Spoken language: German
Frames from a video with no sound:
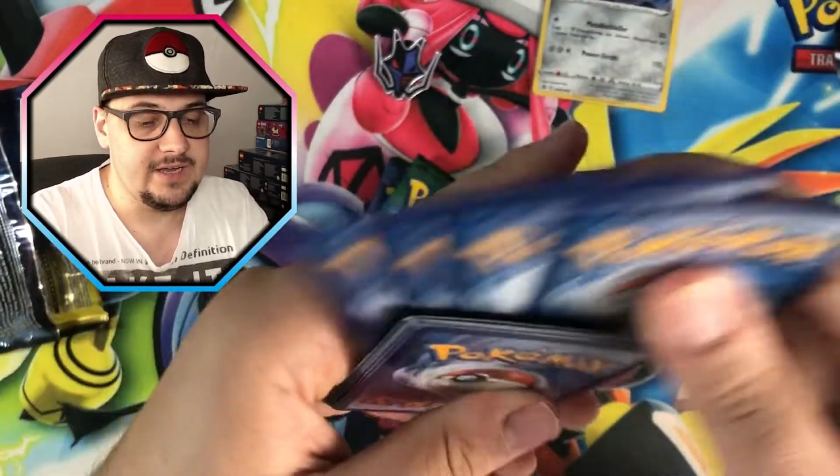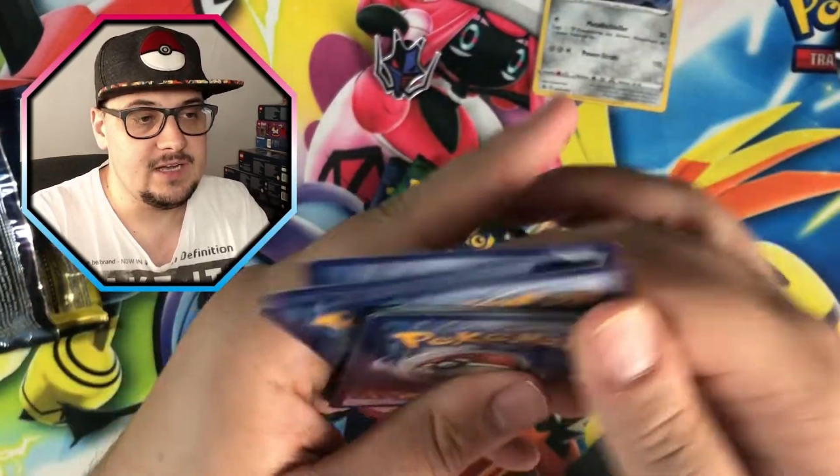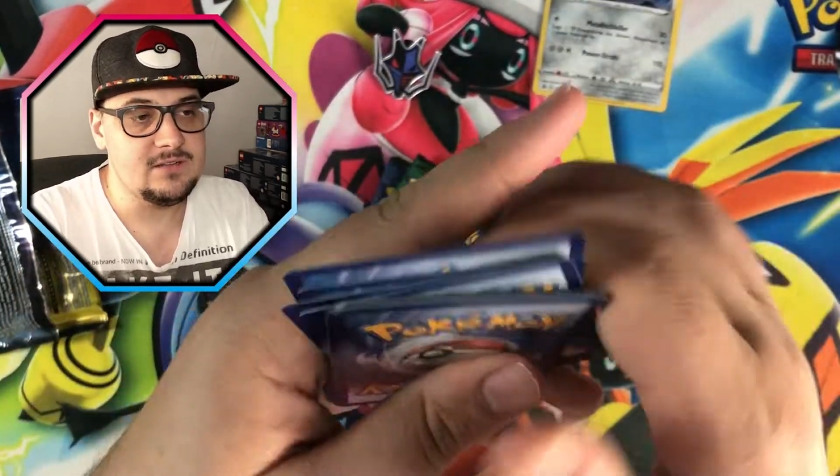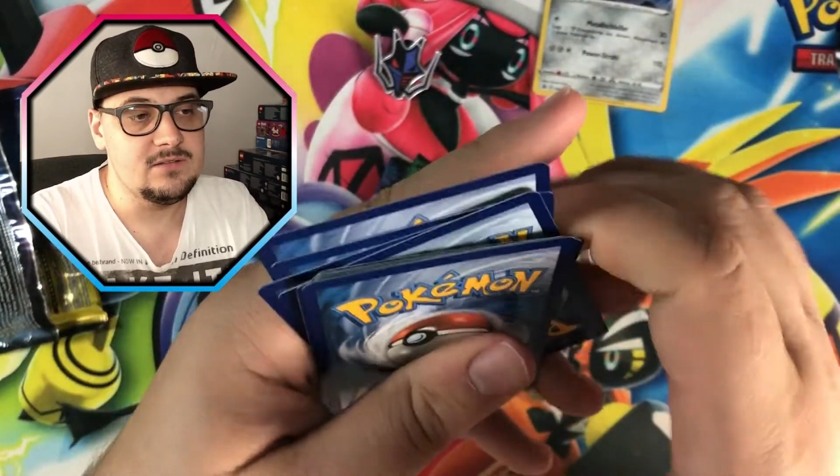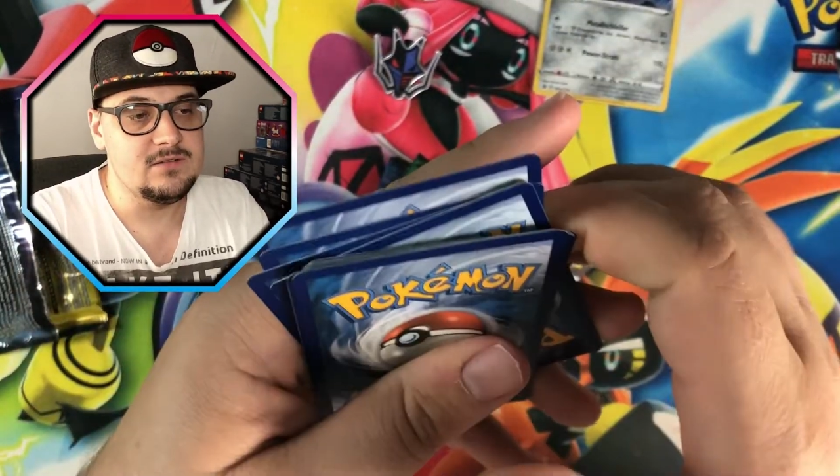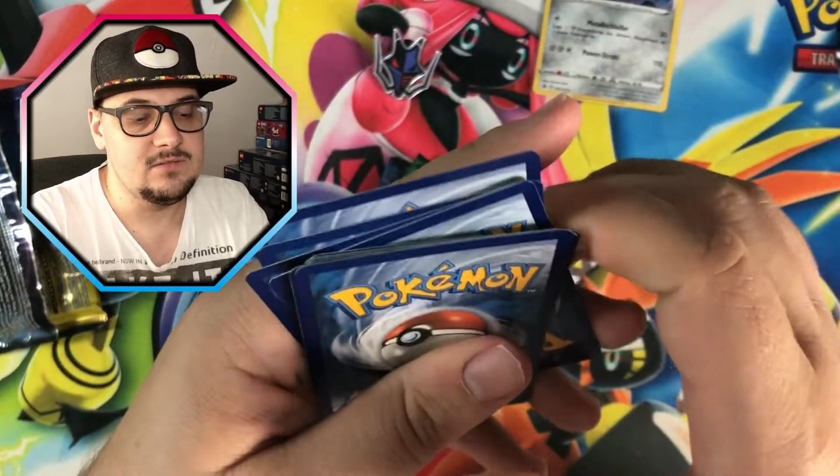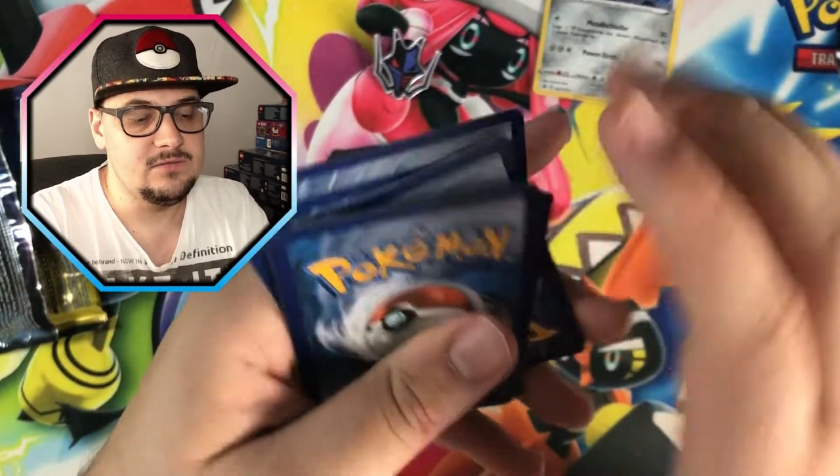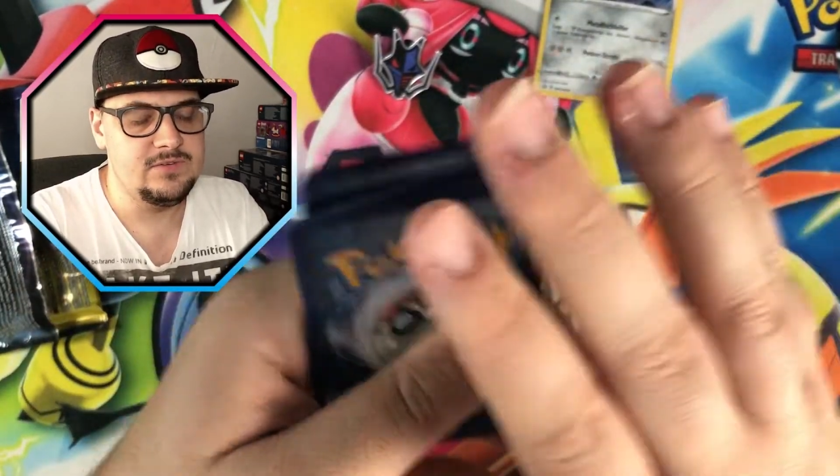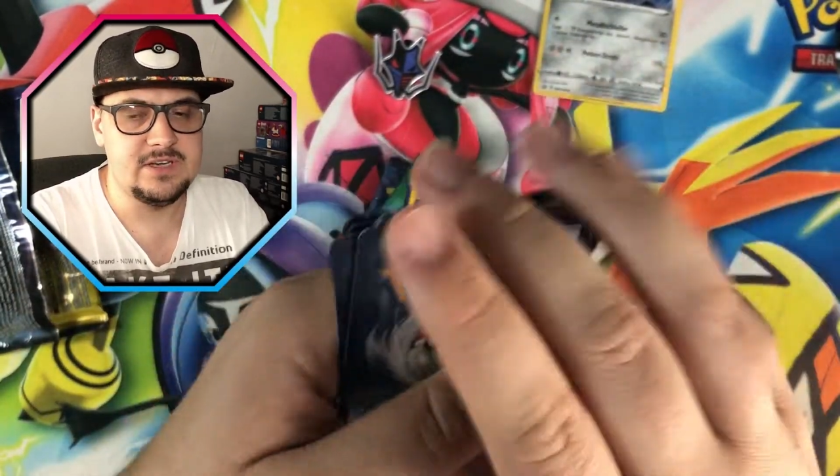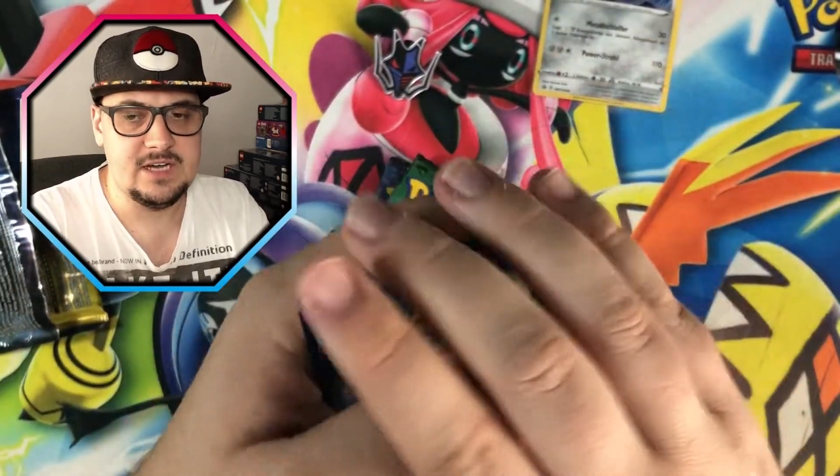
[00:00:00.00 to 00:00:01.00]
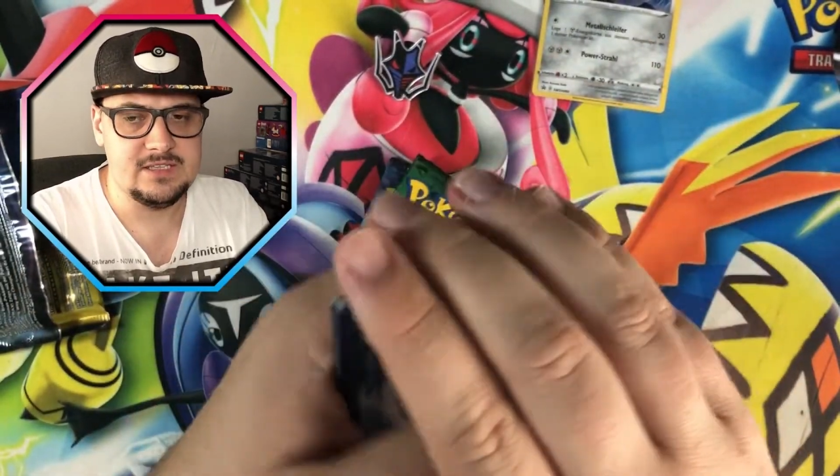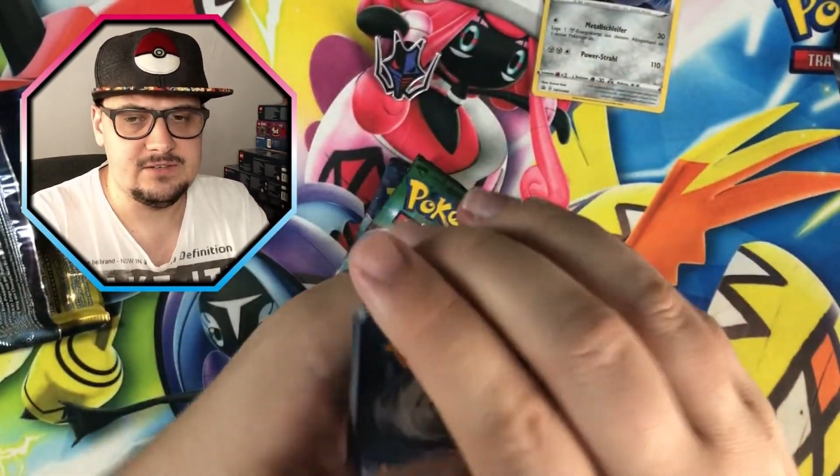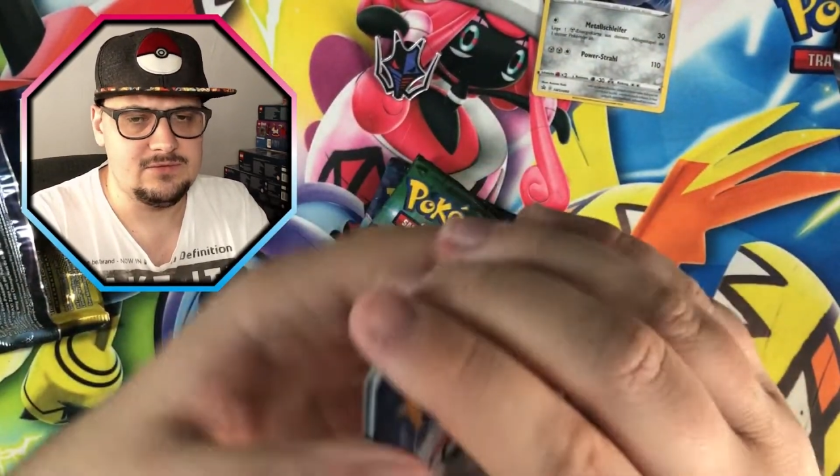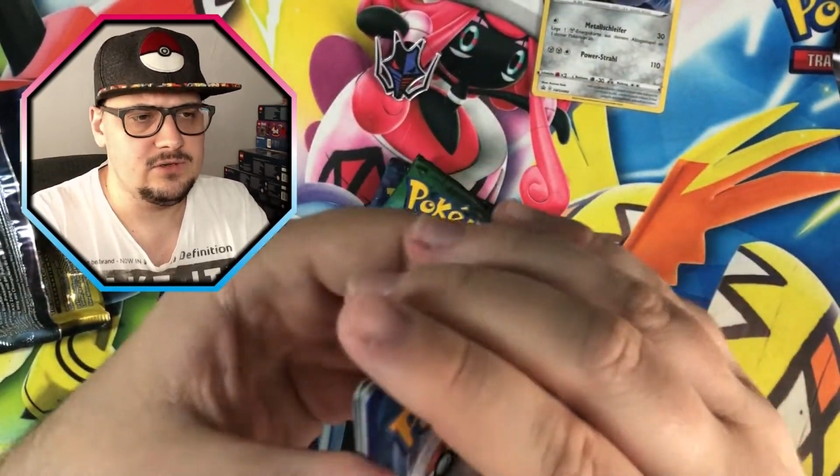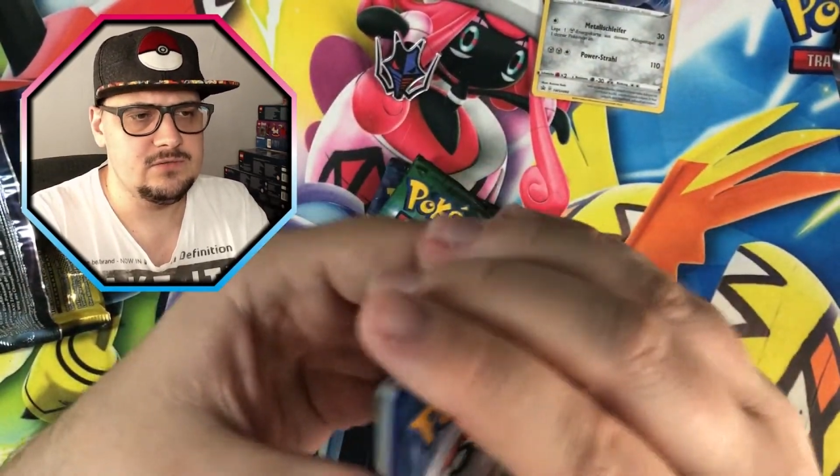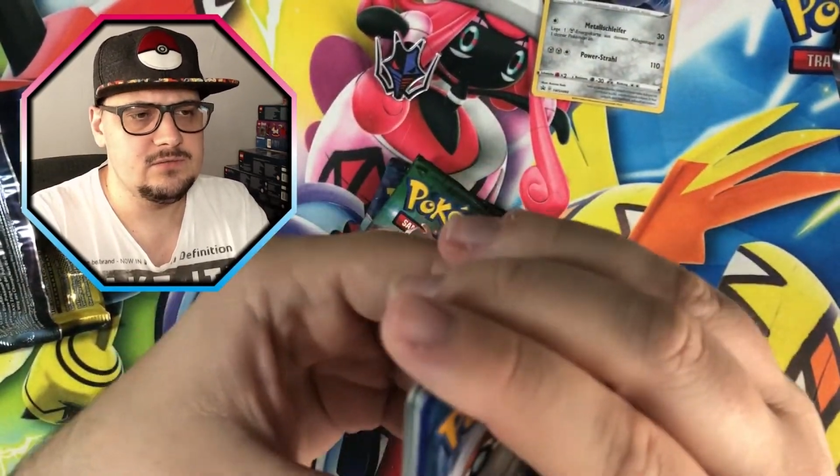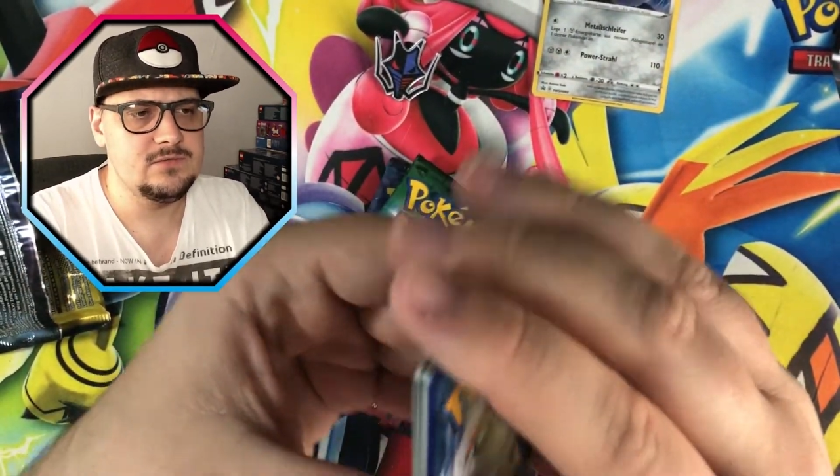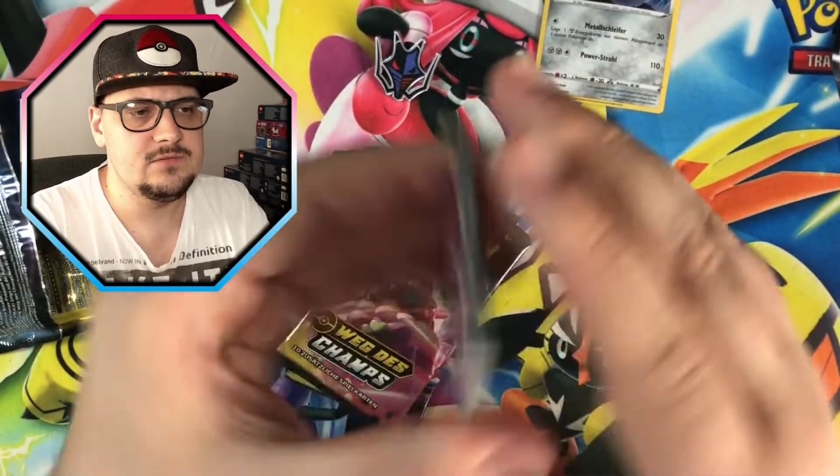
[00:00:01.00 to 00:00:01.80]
Karten, vier Karten nach vorne